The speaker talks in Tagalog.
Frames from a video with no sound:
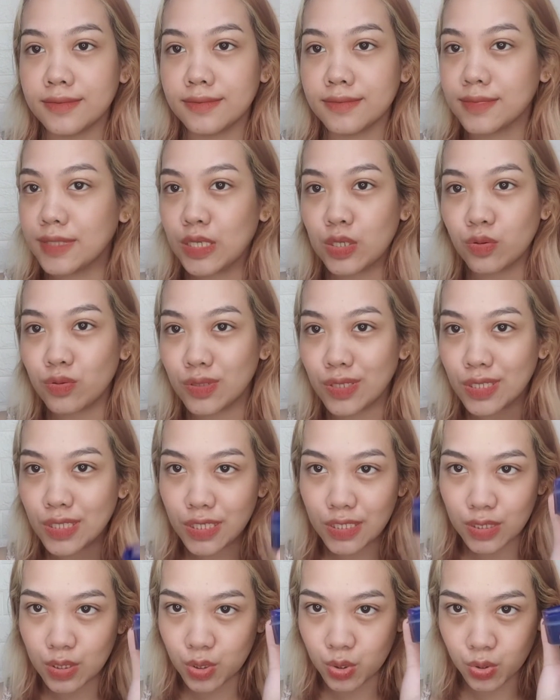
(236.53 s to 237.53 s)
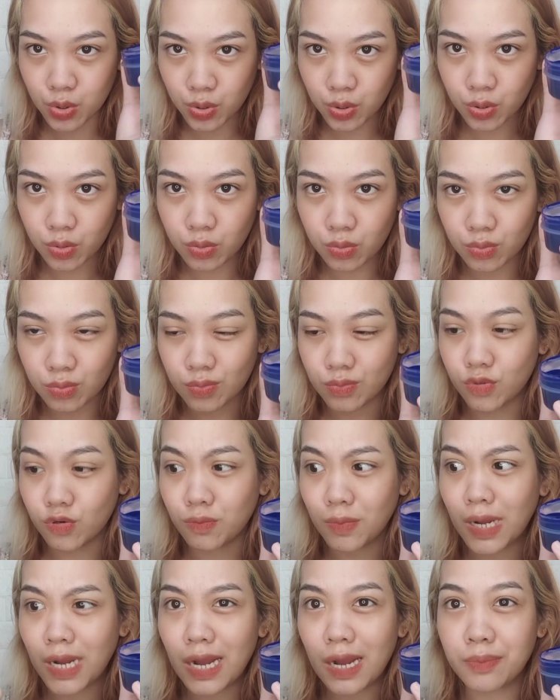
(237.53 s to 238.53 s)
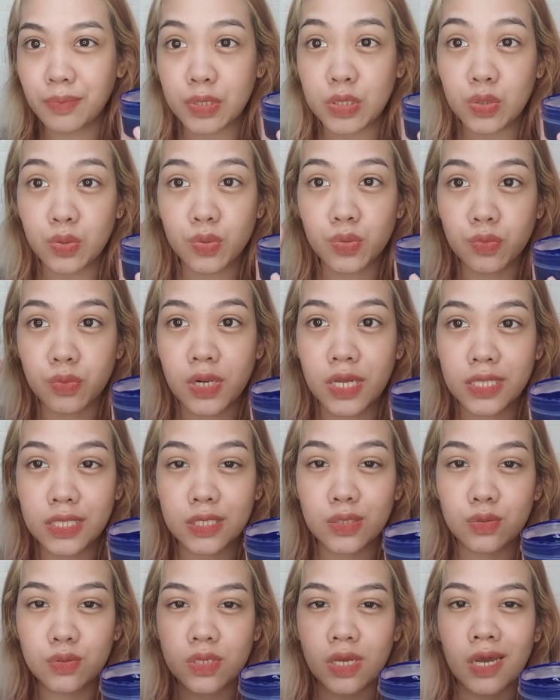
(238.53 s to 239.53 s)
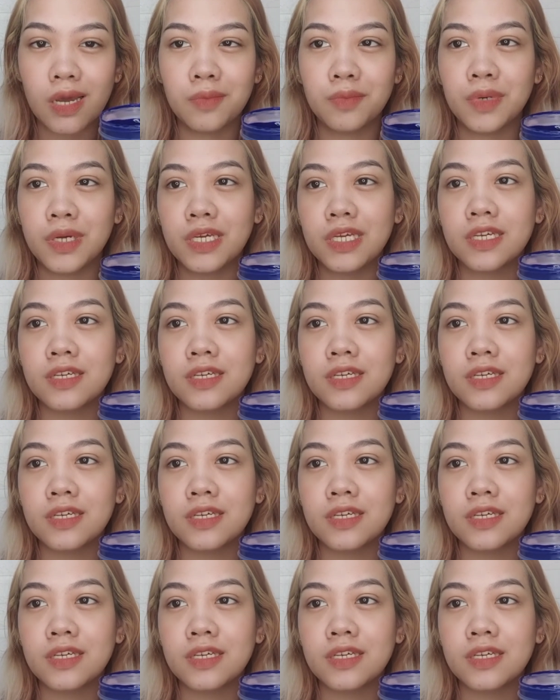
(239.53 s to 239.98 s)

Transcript: Hindi ko din kasi sure kung kumakapit yung kulay nito sa kamay.